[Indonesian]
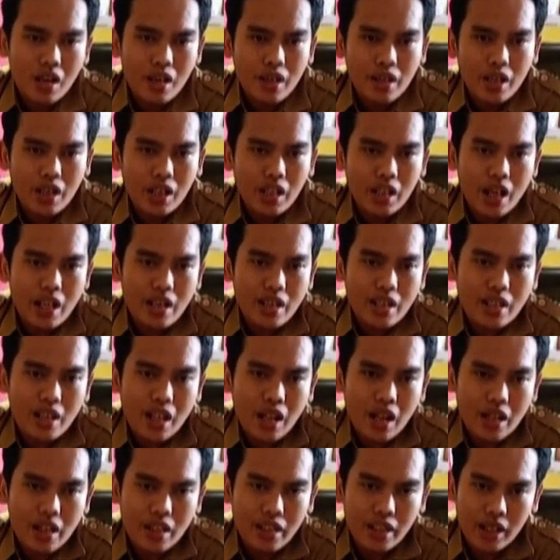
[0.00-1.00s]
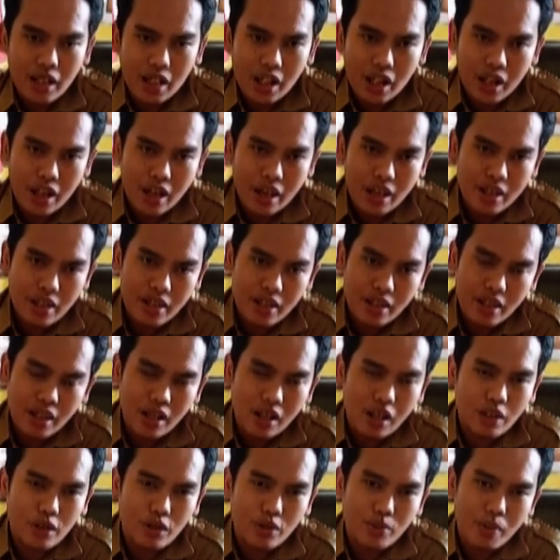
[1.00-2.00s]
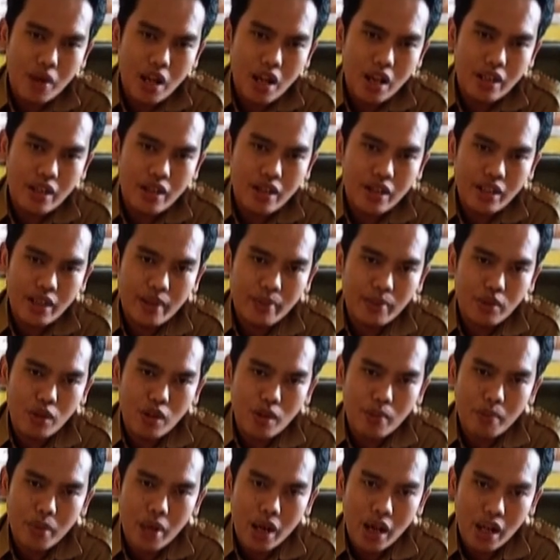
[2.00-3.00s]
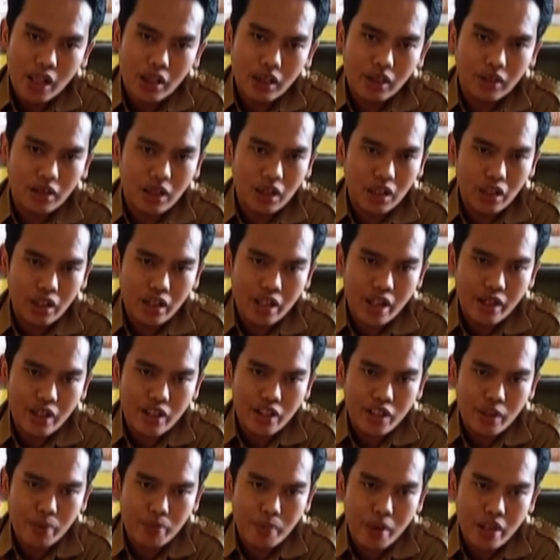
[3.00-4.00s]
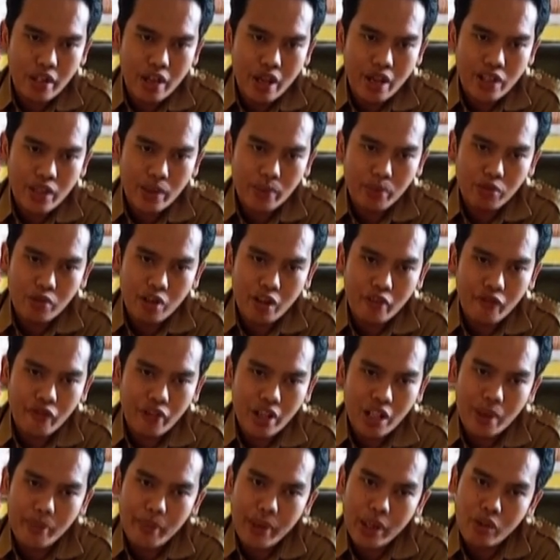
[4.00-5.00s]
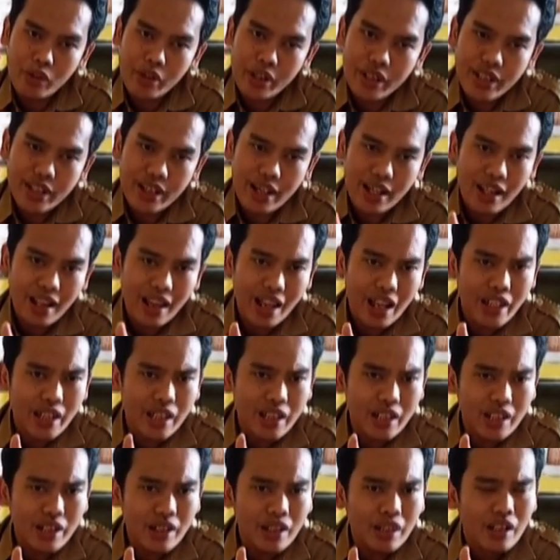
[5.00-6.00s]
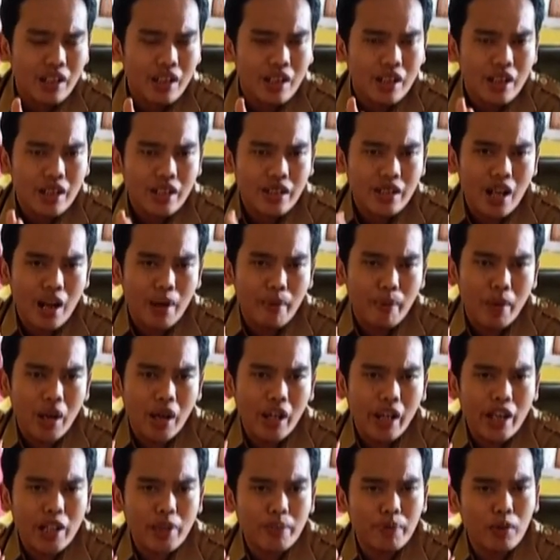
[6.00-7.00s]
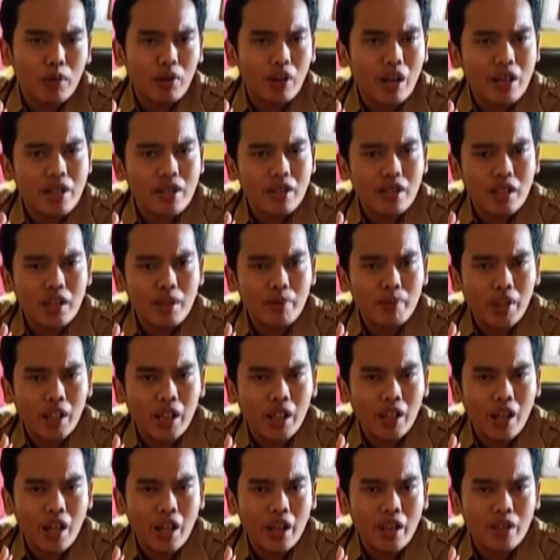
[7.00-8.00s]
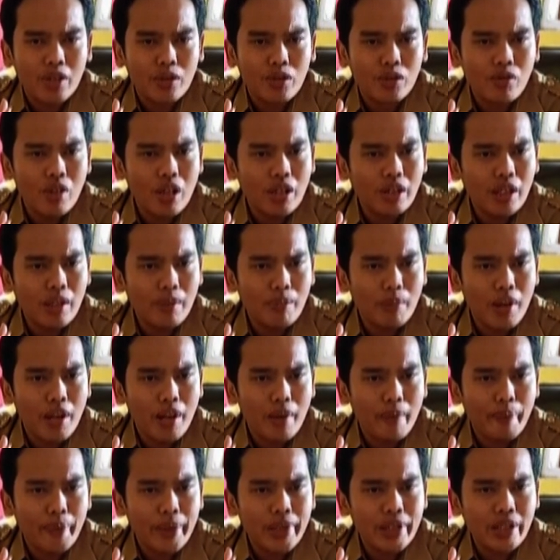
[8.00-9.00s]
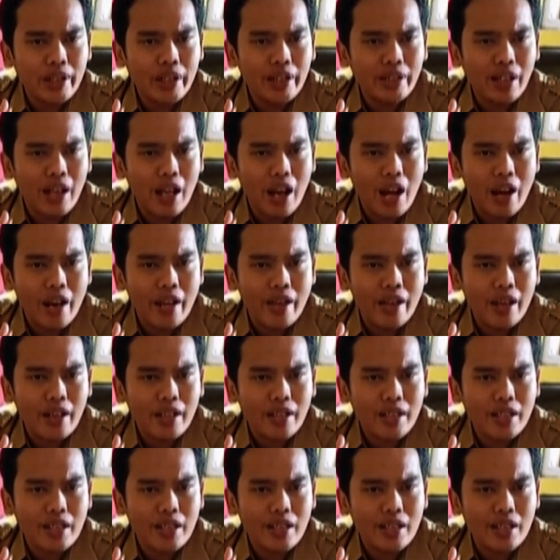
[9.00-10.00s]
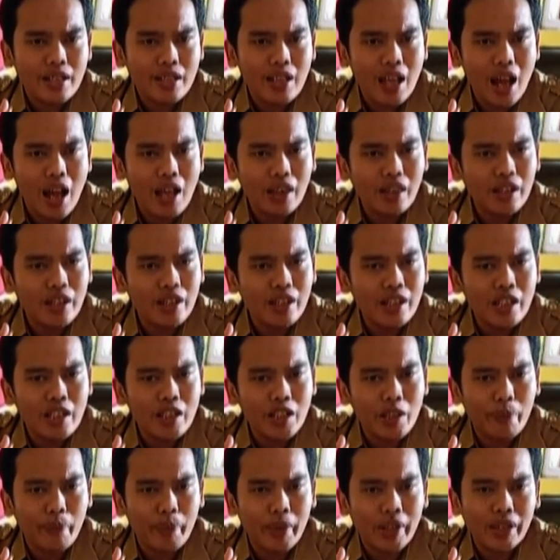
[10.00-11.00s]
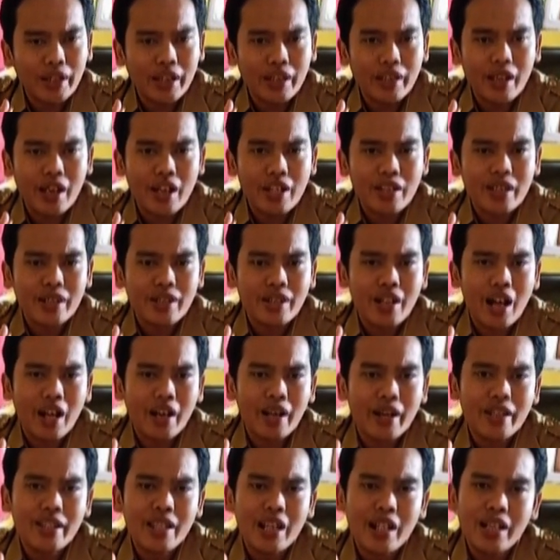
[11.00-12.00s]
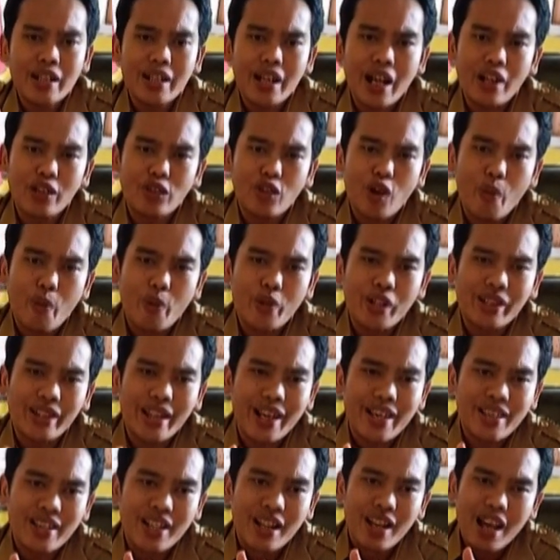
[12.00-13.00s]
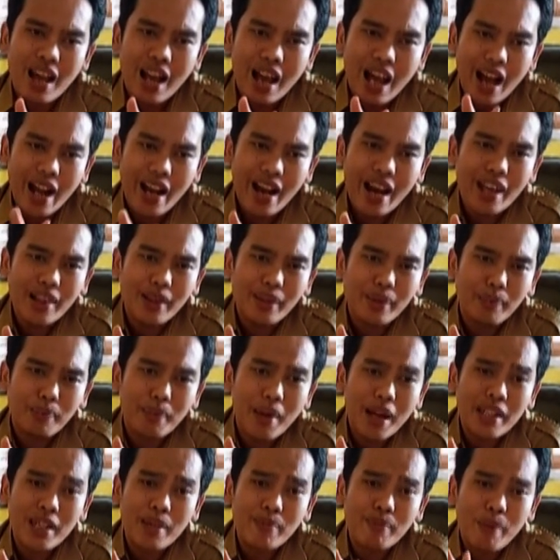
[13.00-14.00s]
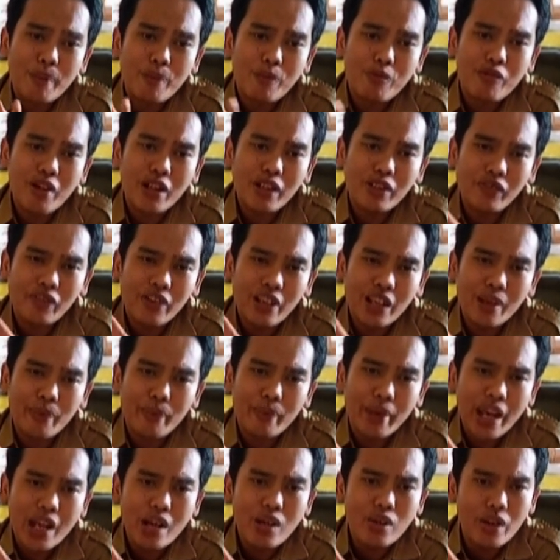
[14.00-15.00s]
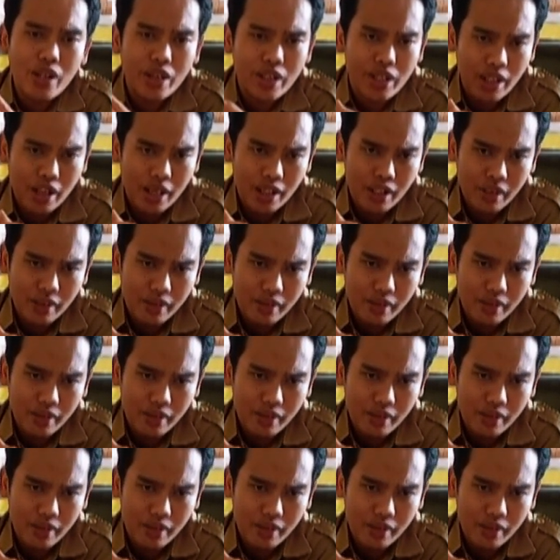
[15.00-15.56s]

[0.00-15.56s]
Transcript: Dilihat secara sekilas, Rumah di Seribu Ombak terlihat sebagai sebuah film Indonesia lain yang mengeksplorasi mengenai dua tema penceritaan yang saat ini sepertinya sedang dijadikan komoditas hangat bagi pembuat film Indonesia.